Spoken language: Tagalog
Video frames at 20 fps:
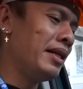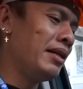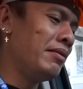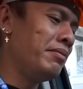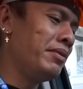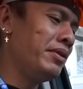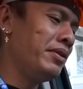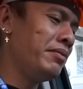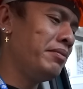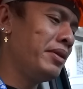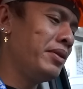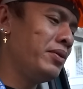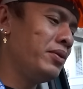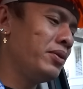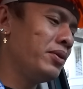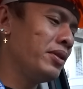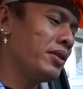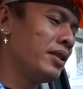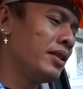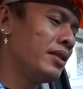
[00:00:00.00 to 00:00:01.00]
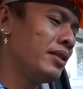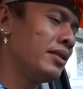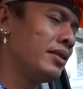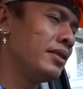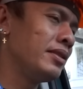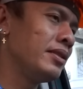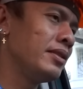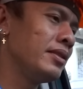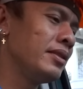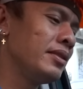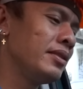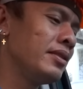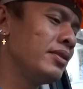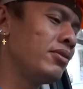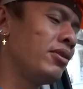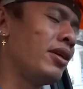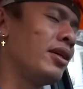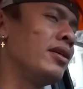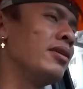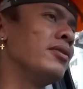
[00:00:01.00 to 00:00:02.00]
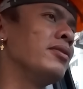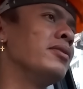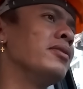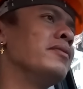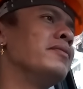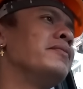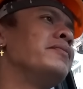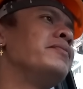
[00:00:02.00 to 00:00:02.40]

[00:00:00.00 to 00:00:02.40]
laban ng manok. Talang oh.